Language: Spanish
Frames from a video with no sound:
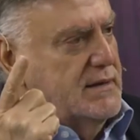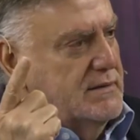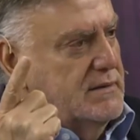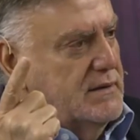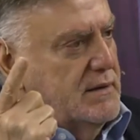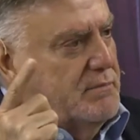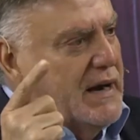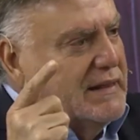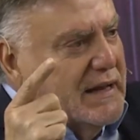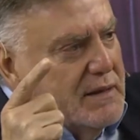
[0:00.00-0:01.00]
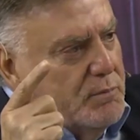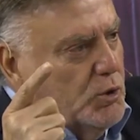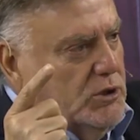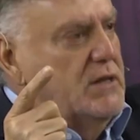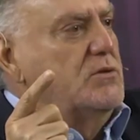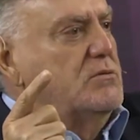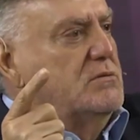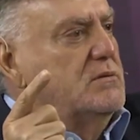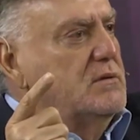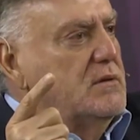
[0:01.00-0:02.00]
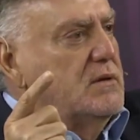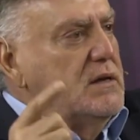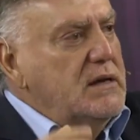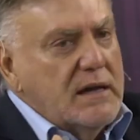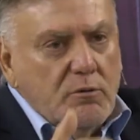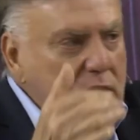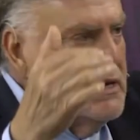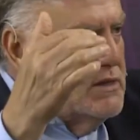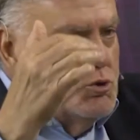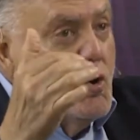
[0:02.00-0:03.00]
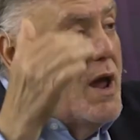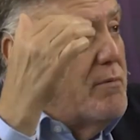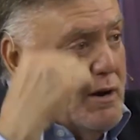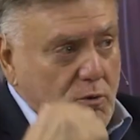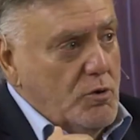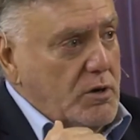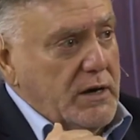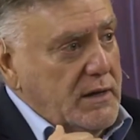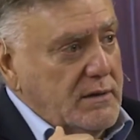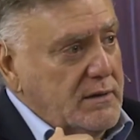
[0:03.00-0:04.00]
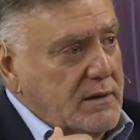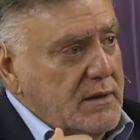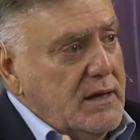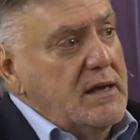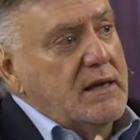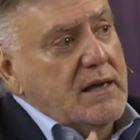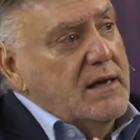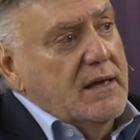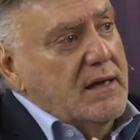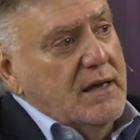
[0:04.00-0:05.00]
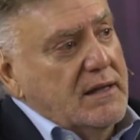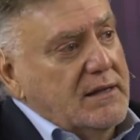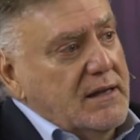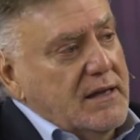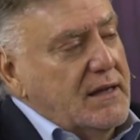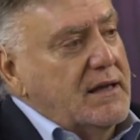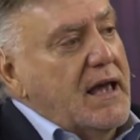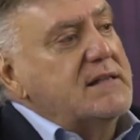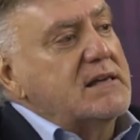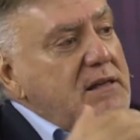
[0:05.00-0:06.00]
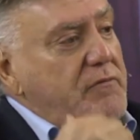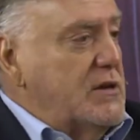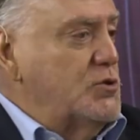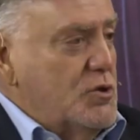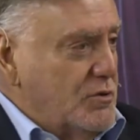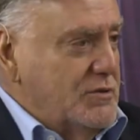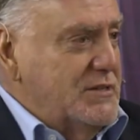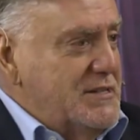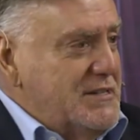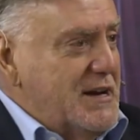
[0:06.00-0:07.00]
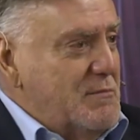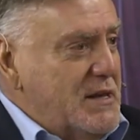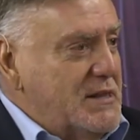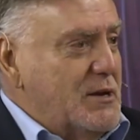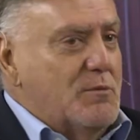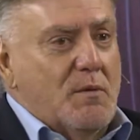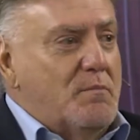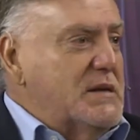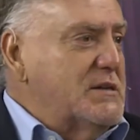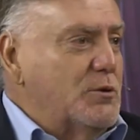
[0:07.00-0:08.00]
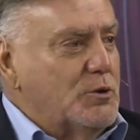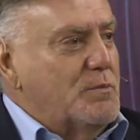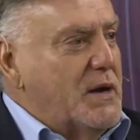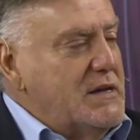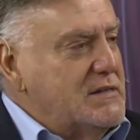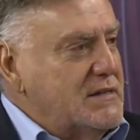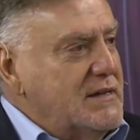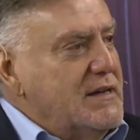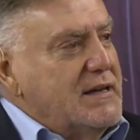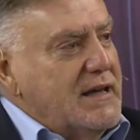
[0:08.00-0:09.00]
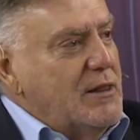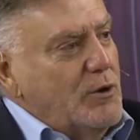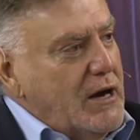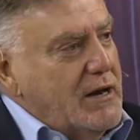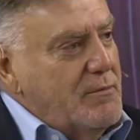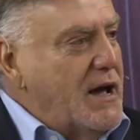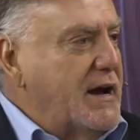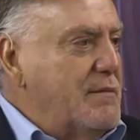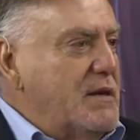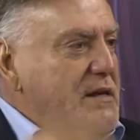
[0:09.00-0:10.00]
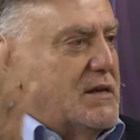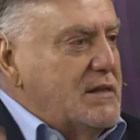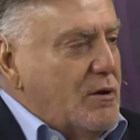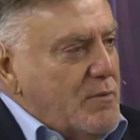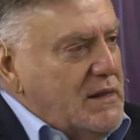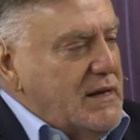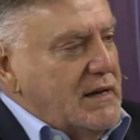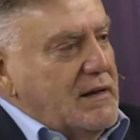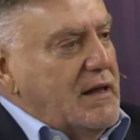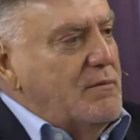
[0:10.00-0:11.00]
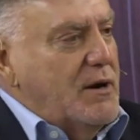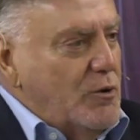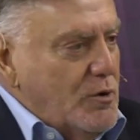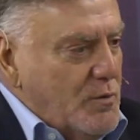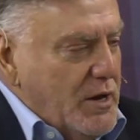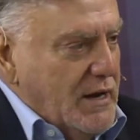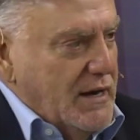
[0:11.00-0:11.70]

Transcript: Sí para estar exportando y que nos lluevan los dólares y que, este, que haya deflación, sinceramente, como pasa en otros países, que el dólar baja en vez de, aumentar el valor como es acá.